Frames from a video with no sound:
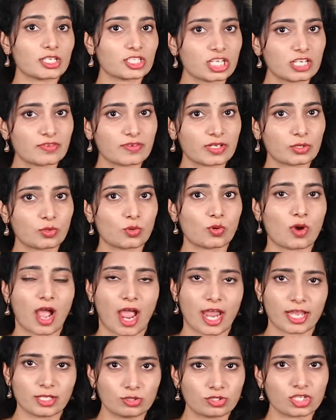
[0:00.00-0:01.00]
లక్షల వరకు
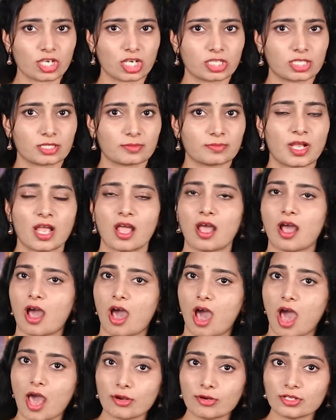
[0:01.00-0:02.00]
ఐదు శాతం
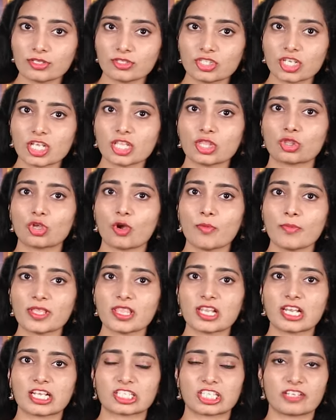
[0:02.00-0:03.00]
ఆరు నుంచి
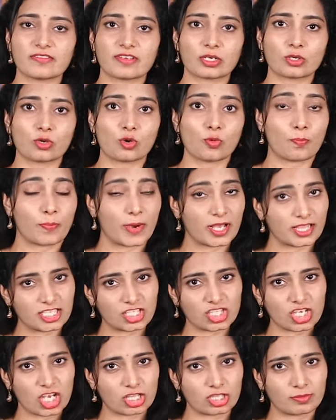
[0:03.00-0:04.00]
తొమ్మిది లక్షల వరకు
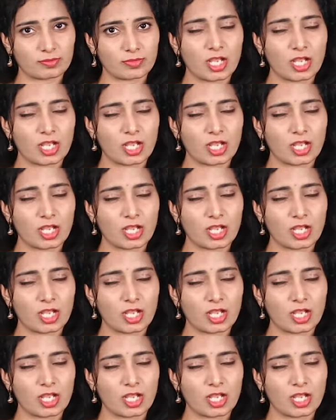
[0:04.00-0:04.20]
పది శాతం